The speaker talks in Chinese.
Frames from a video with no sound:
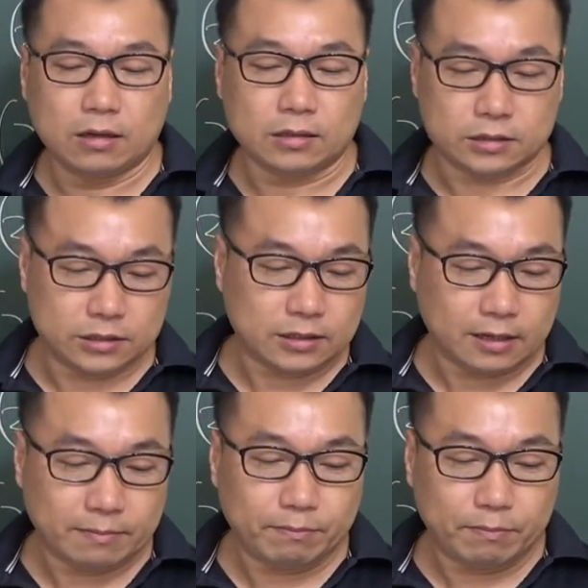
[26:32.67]
C
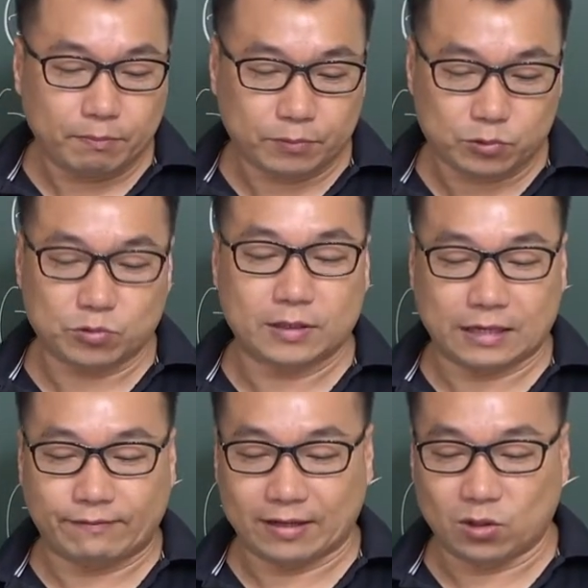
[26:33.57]
跟猪的
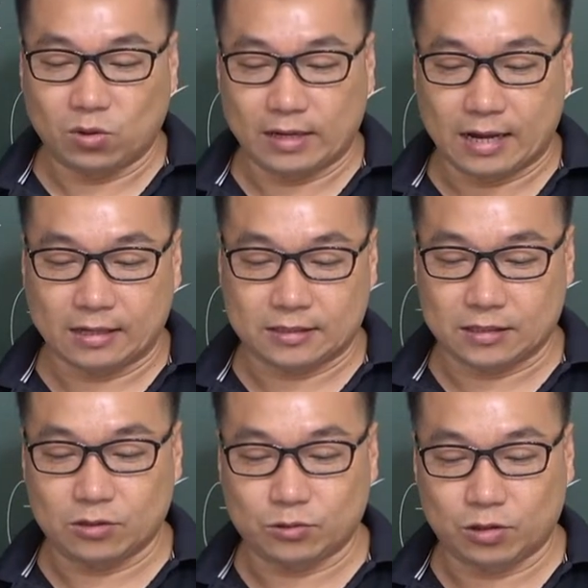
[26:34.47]
讲法都一样
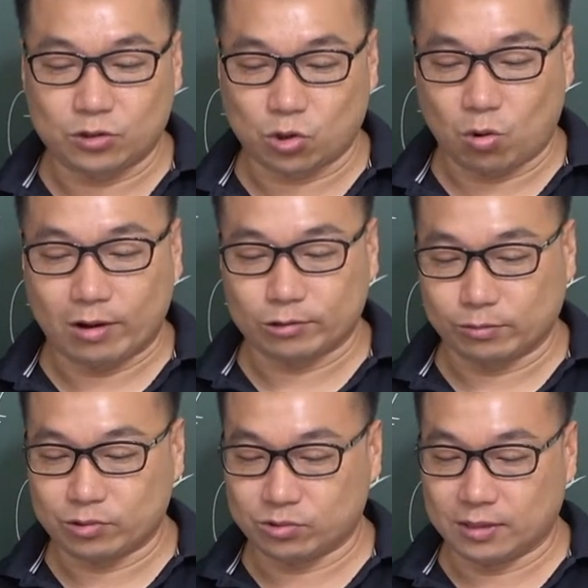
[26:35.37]
，C 是说九块全
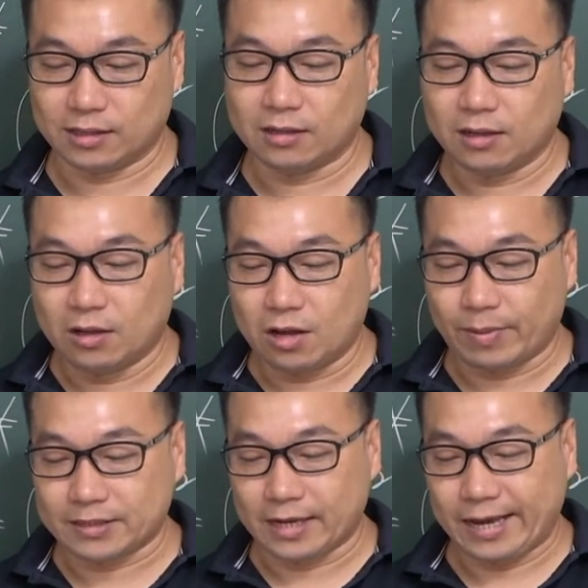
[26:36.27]
部组合会
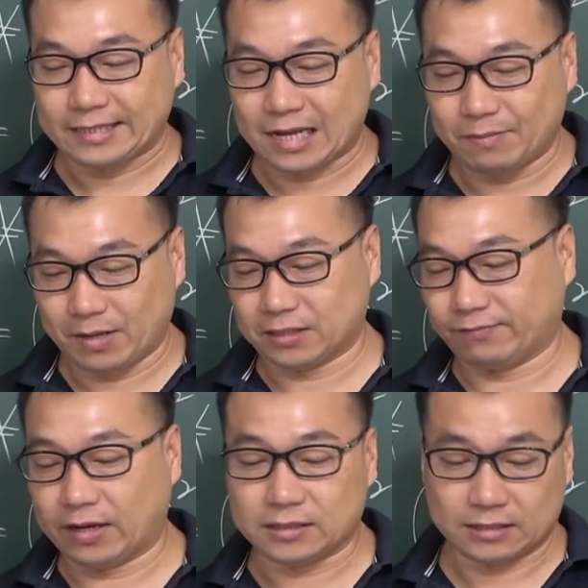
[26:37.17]
变成 a 加 二b 的正
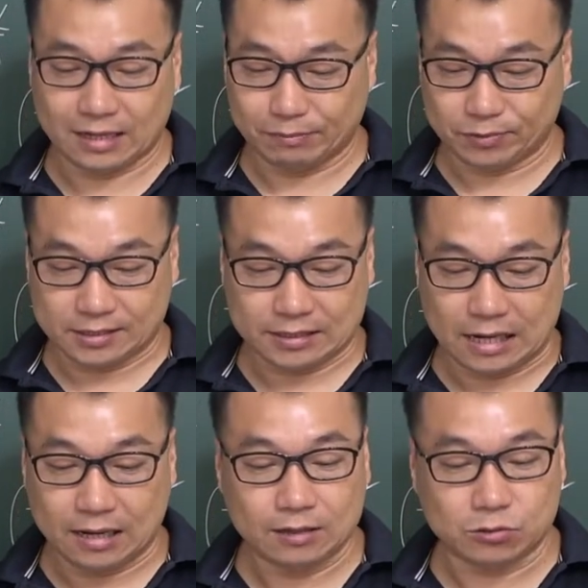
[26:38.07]
方形，当然不是
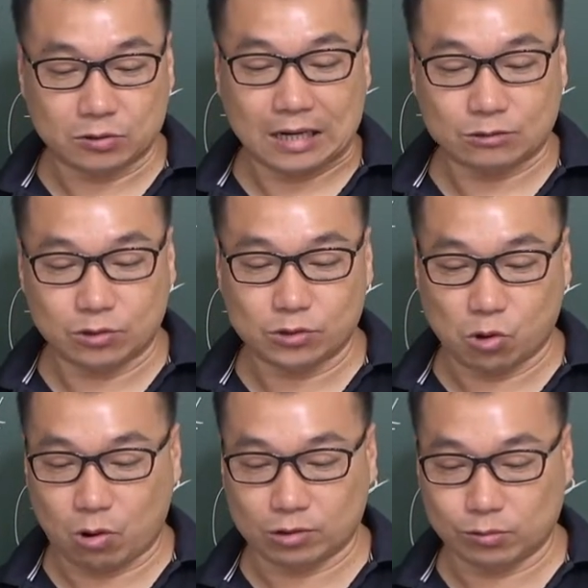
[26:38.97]
啊。猪他说
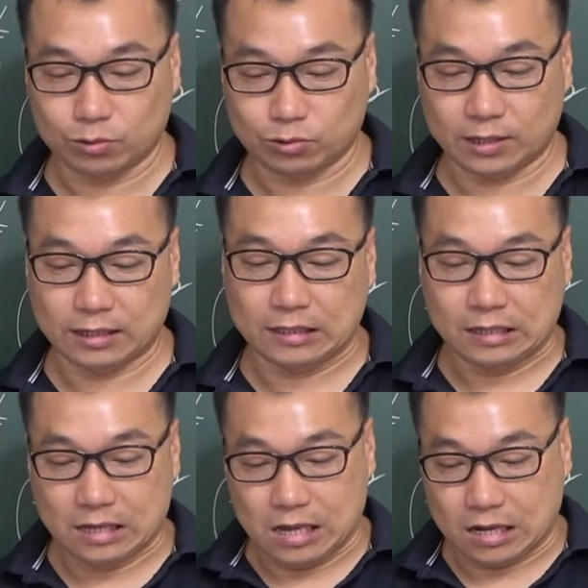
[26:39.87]
九块全部组合
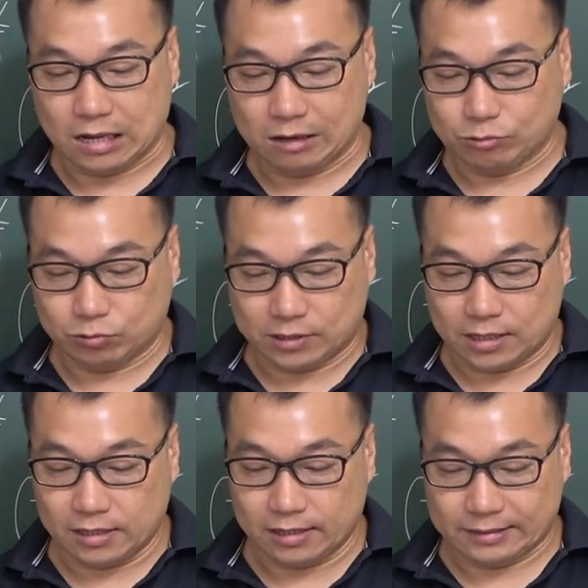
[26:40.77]
可以组成
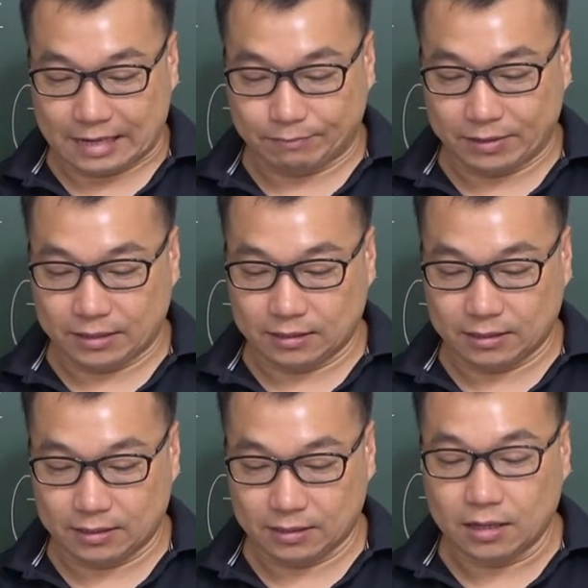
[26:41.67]
二a 加 b，
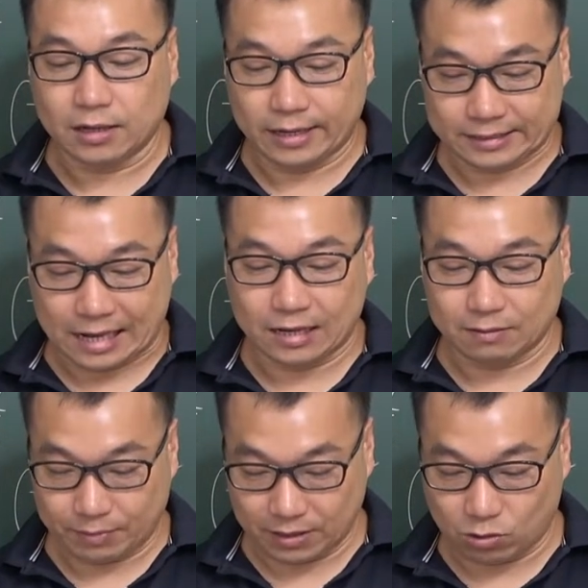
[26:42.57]
二a 加 二
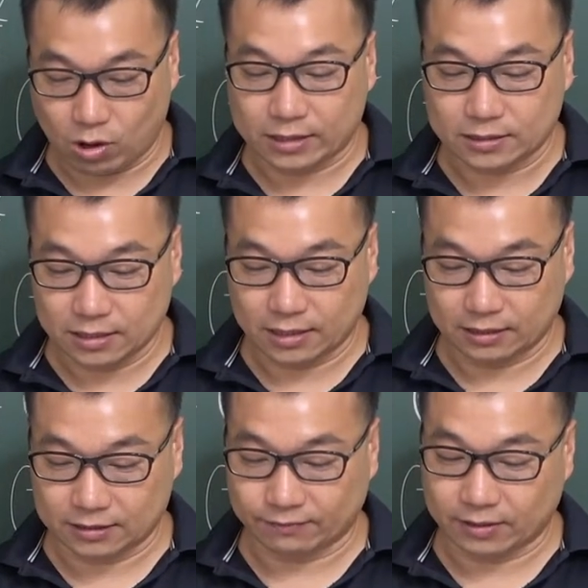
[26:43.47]
b 宽是 二a
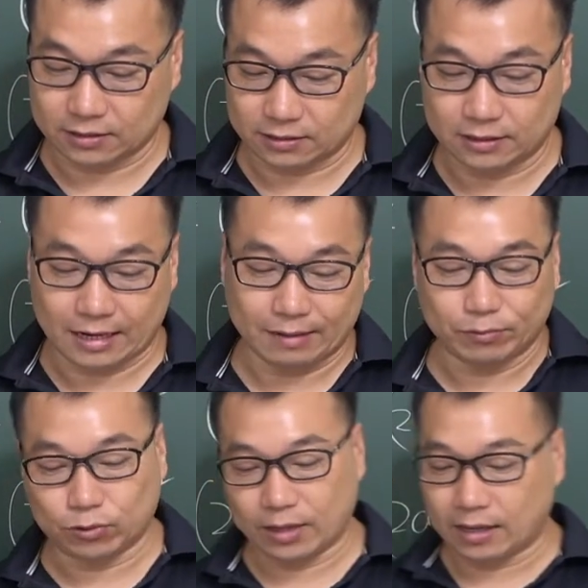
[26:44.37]
的长方形，那当然也
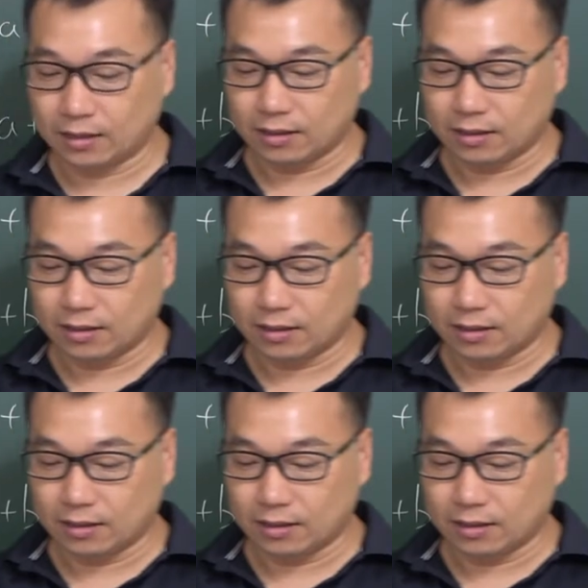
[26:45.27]
不对啊。